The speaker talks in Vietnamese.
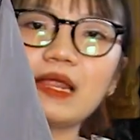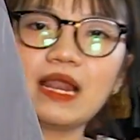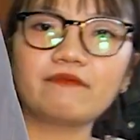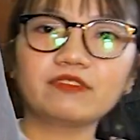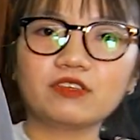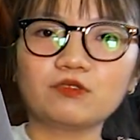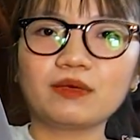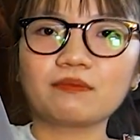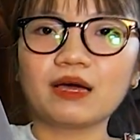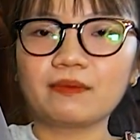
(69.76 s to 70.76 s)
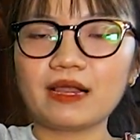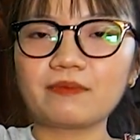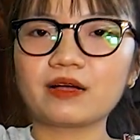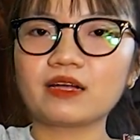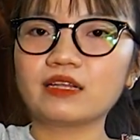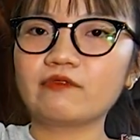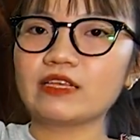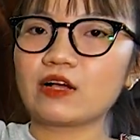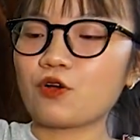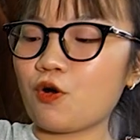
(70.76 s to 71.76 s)
bảy mươi lăm và dưới mình bảy mươi lăm cân đến với
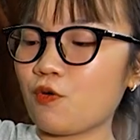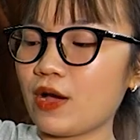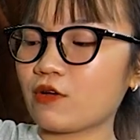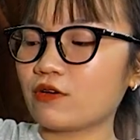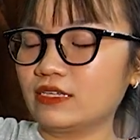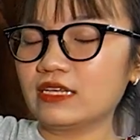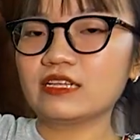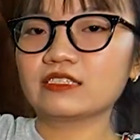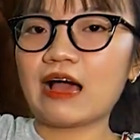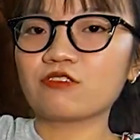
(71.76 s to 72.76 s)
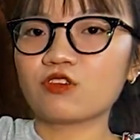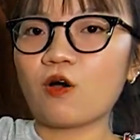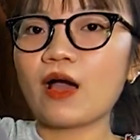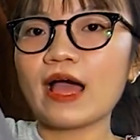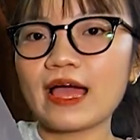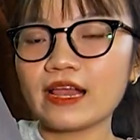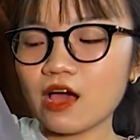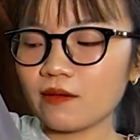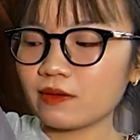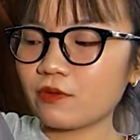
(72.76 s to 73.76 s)
nhà Koway. Con này sẽ là áo gió hai
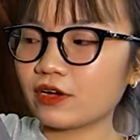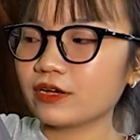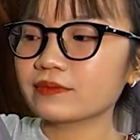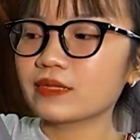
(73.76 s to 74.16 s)
lớp nha mọi người.